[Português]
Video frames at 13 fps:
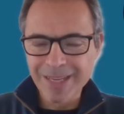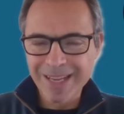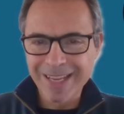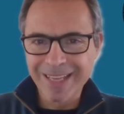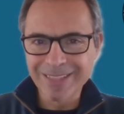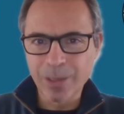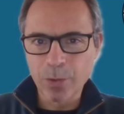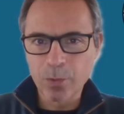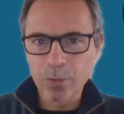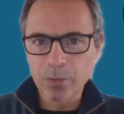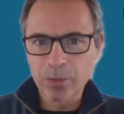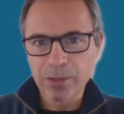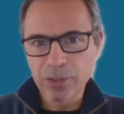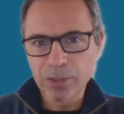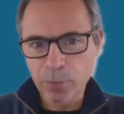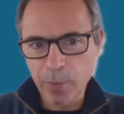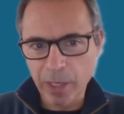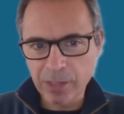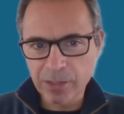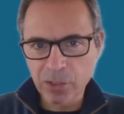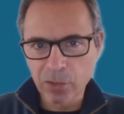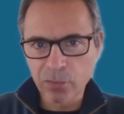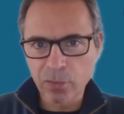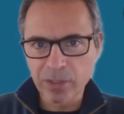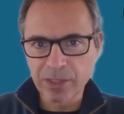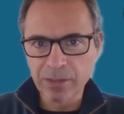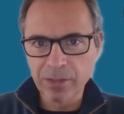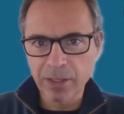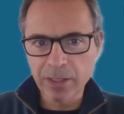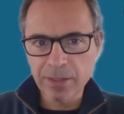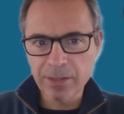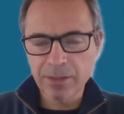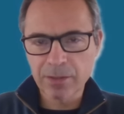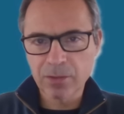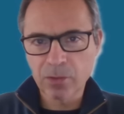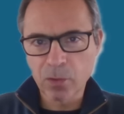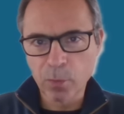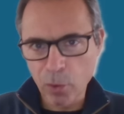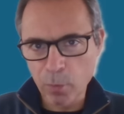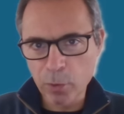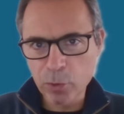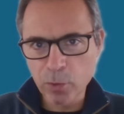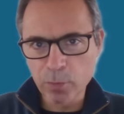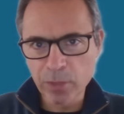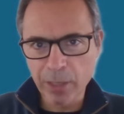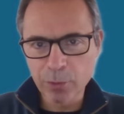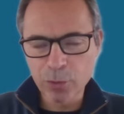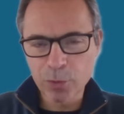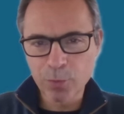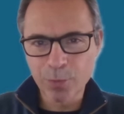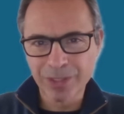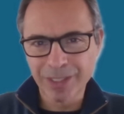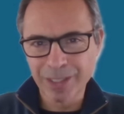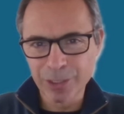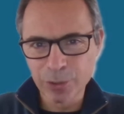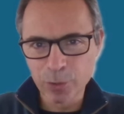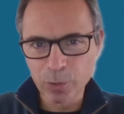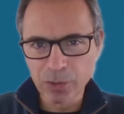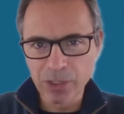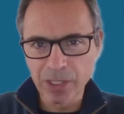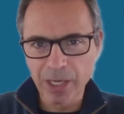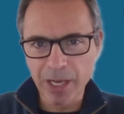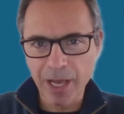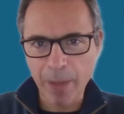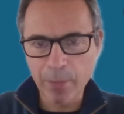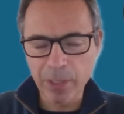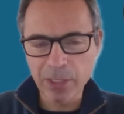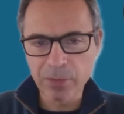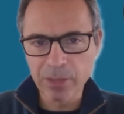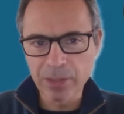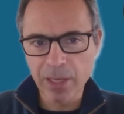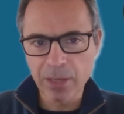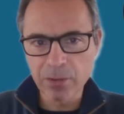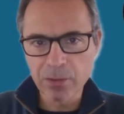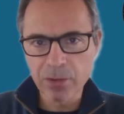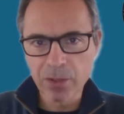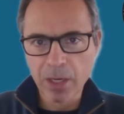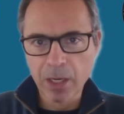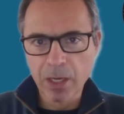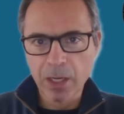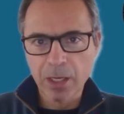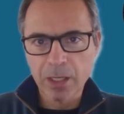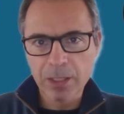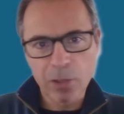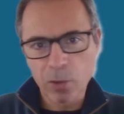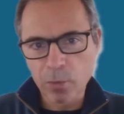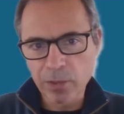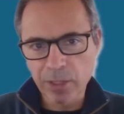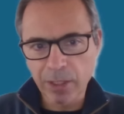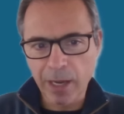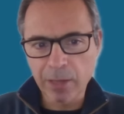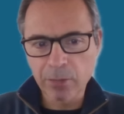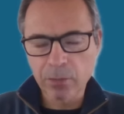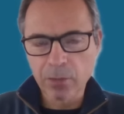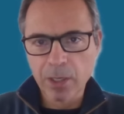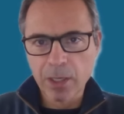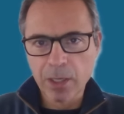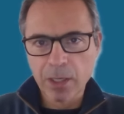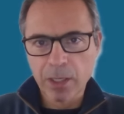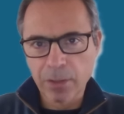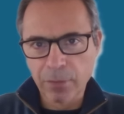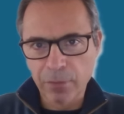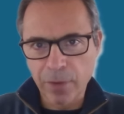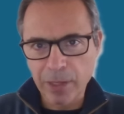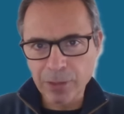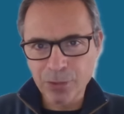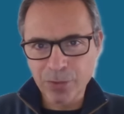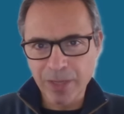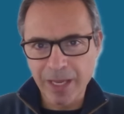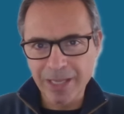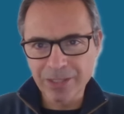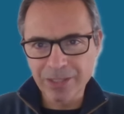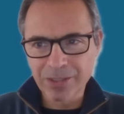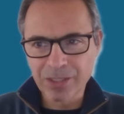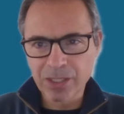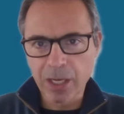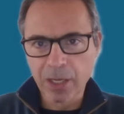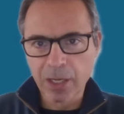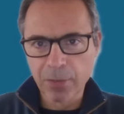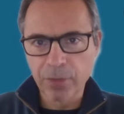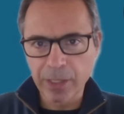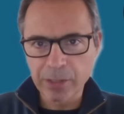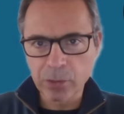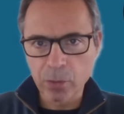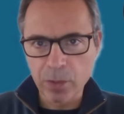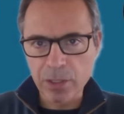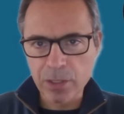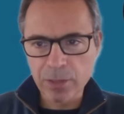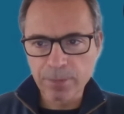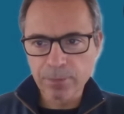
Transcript: Então, espero que seja do vosso interesse. O meu nome é João Medeiros, pratico astrologia há mais de 20 anos e é com muito agrado que faço estas reflexões.